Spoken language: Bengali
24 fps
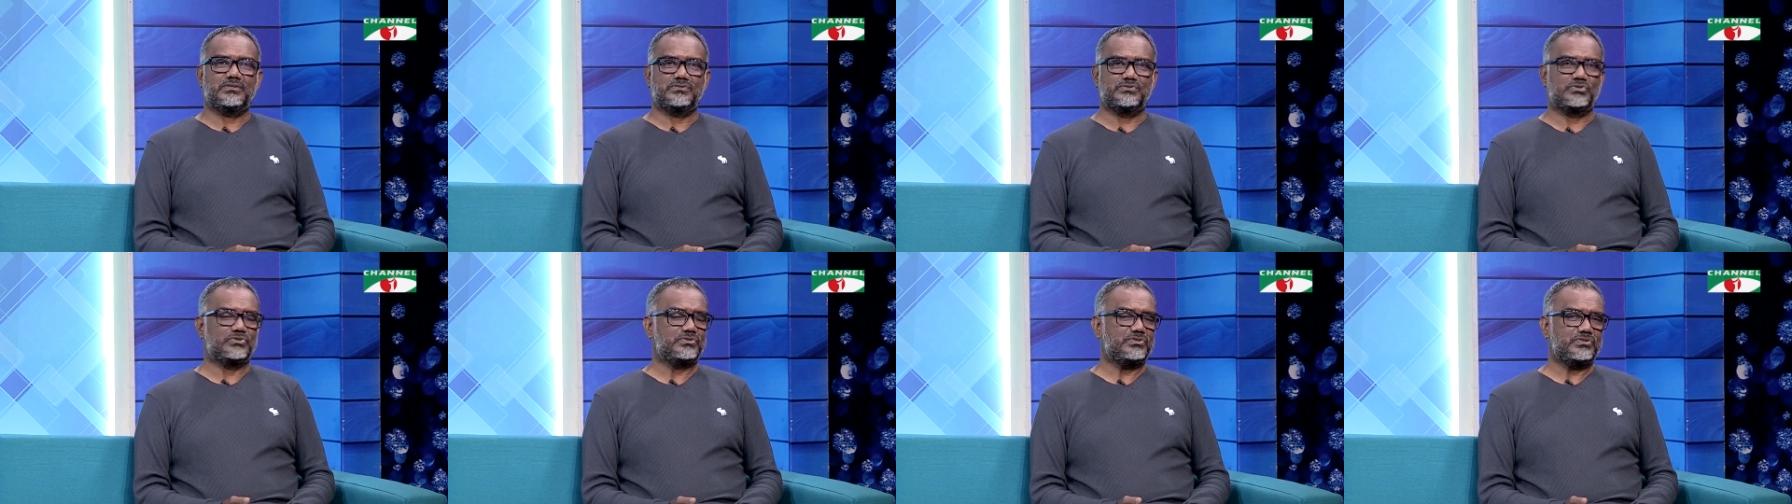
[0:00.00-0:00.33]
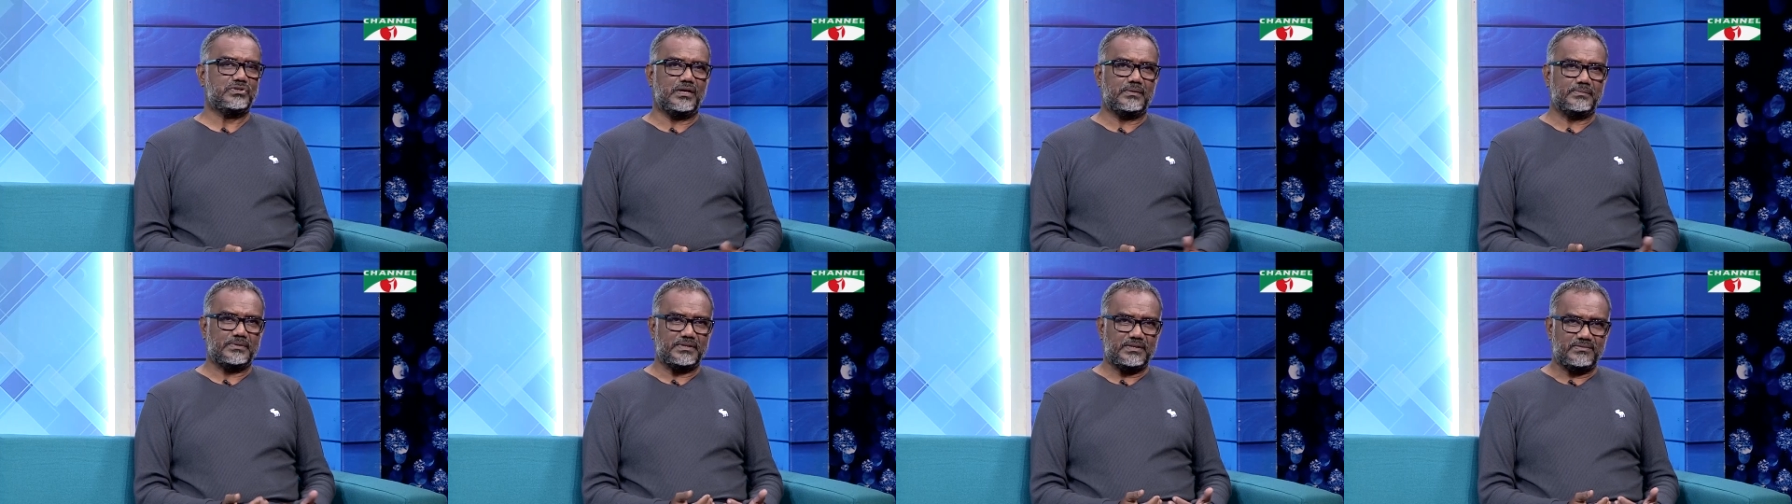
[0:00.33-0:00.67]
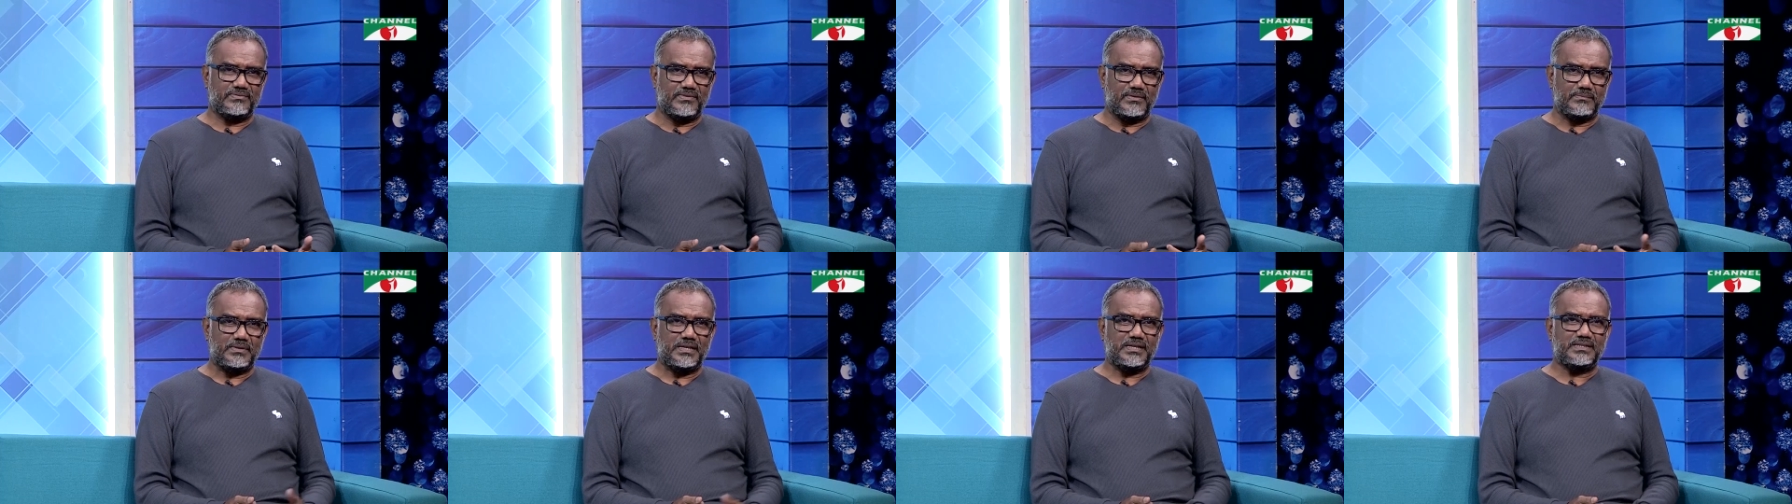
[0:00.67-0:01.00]
যদিও আমাদের
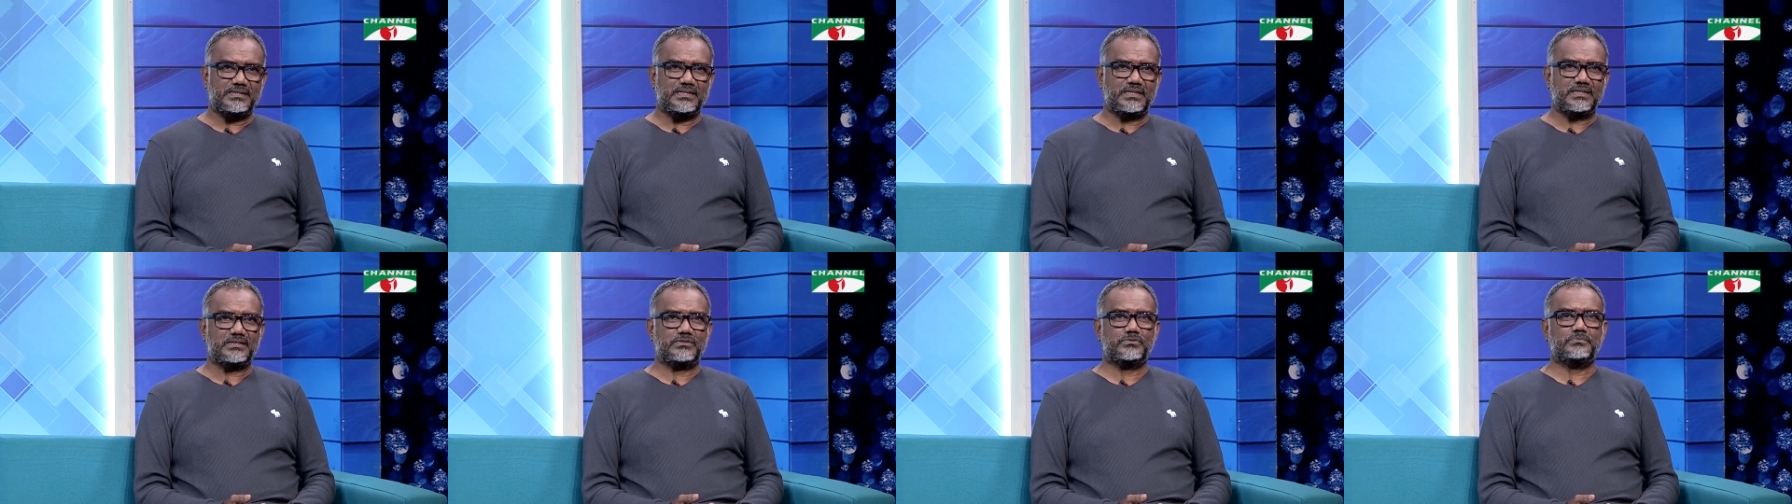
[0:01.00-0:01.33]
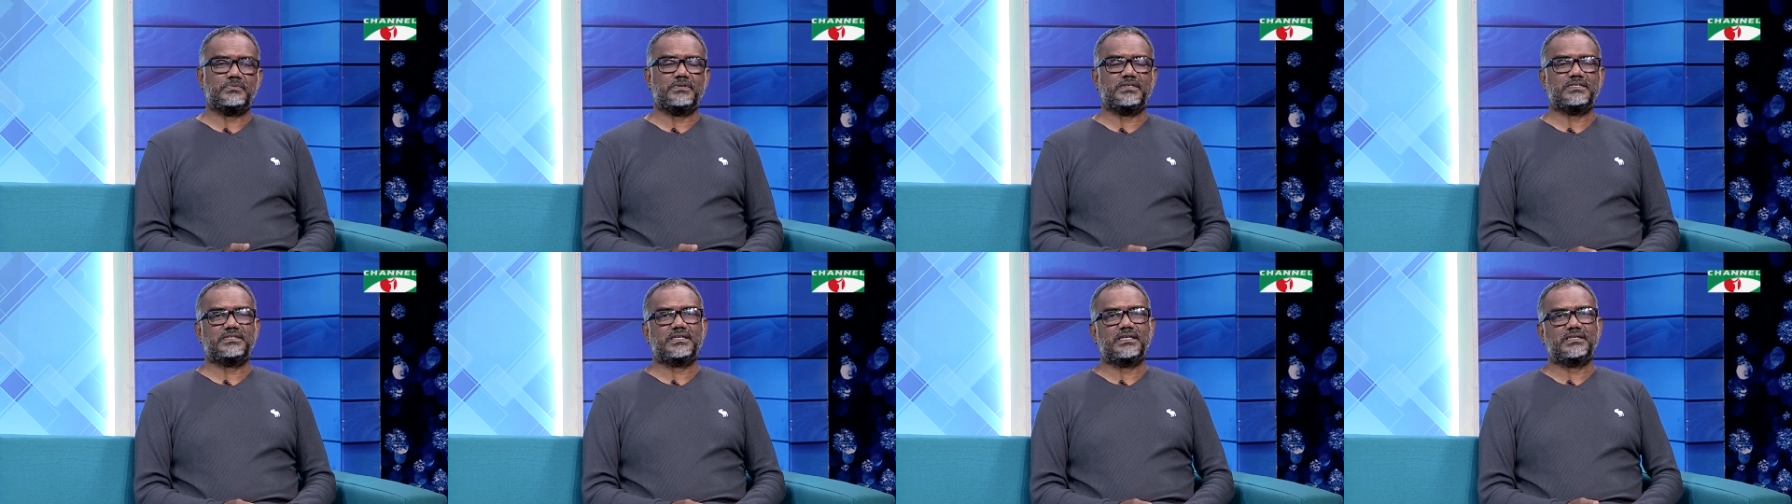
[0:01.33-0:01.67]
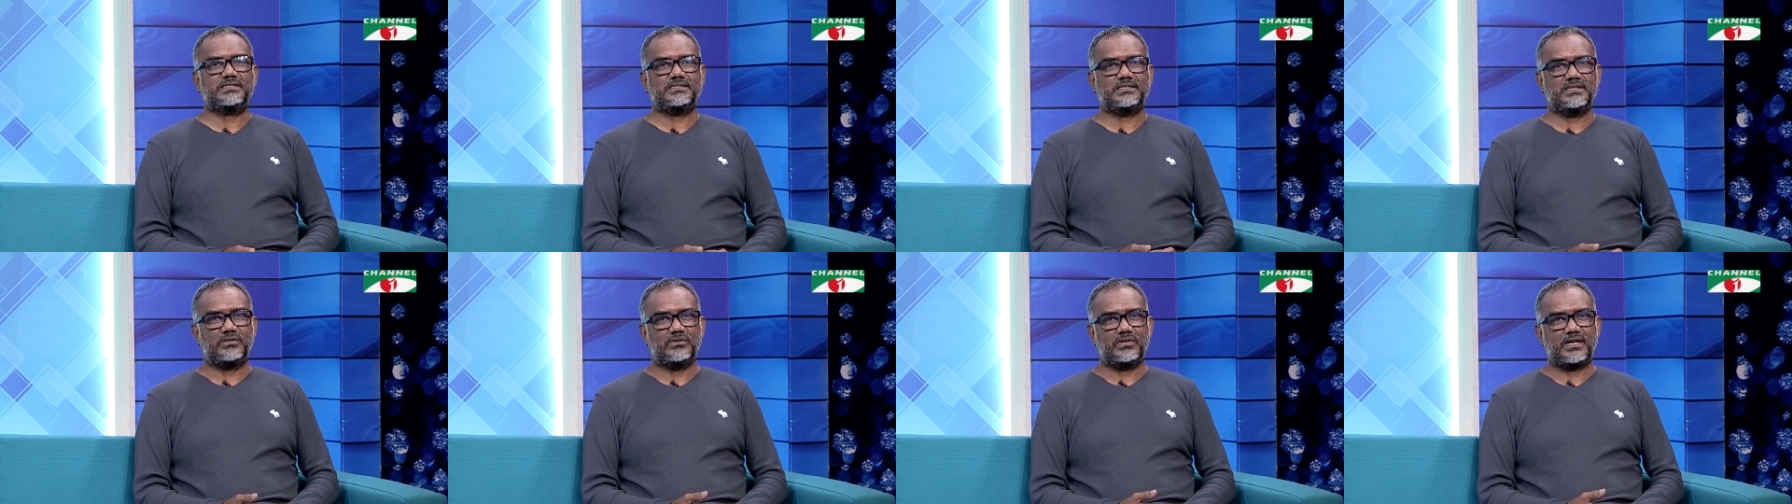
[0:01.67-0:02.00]
ফ্যামিলিতে একটু প্রেশার
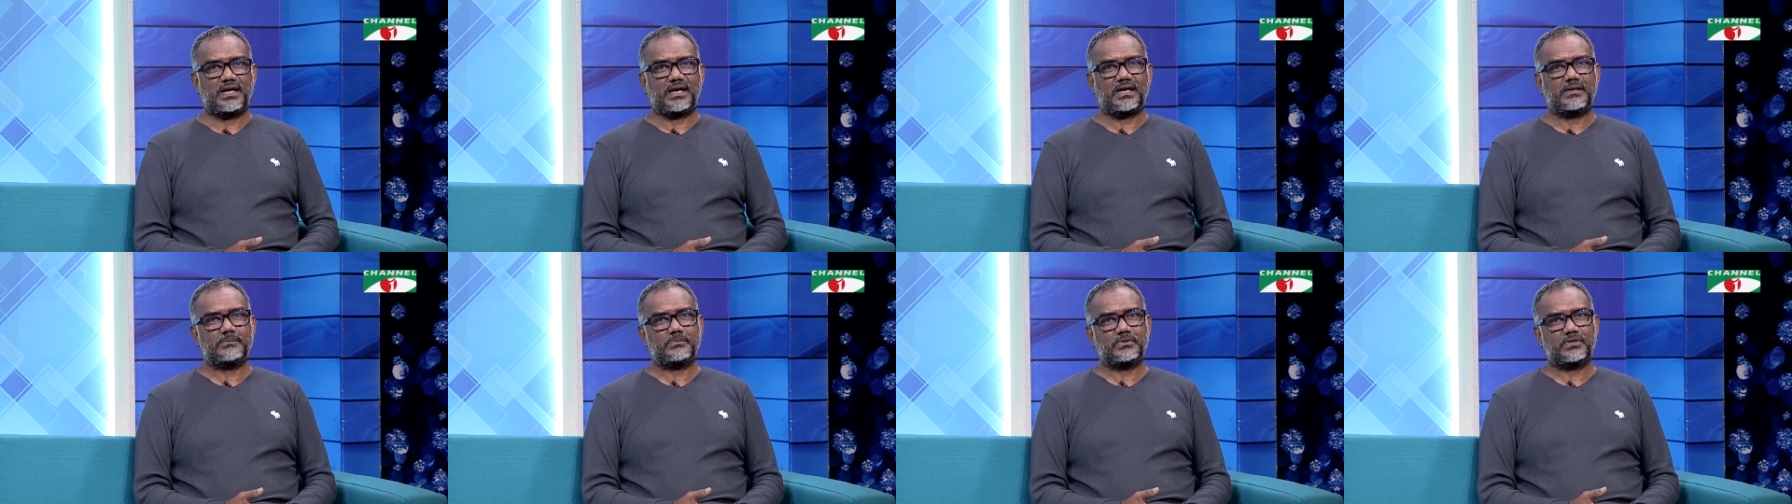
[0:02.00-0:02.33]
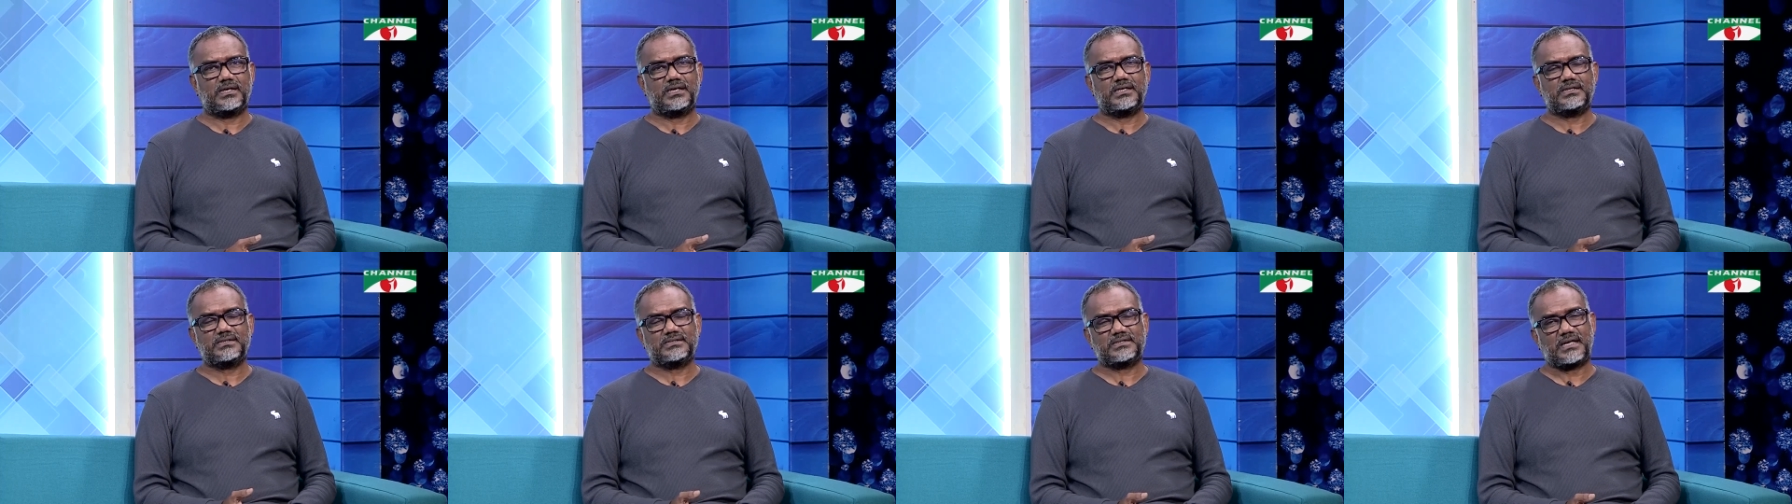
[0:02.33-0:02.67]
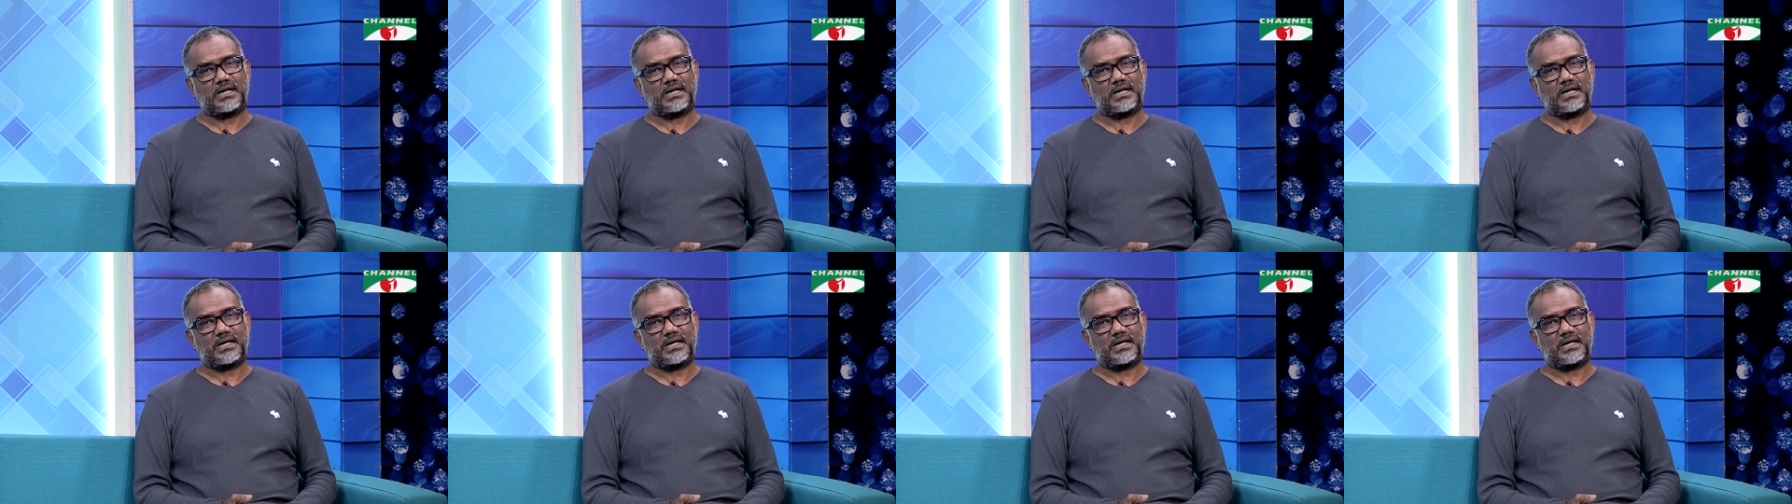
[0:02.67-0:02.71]
ছিল লেখাপড়ার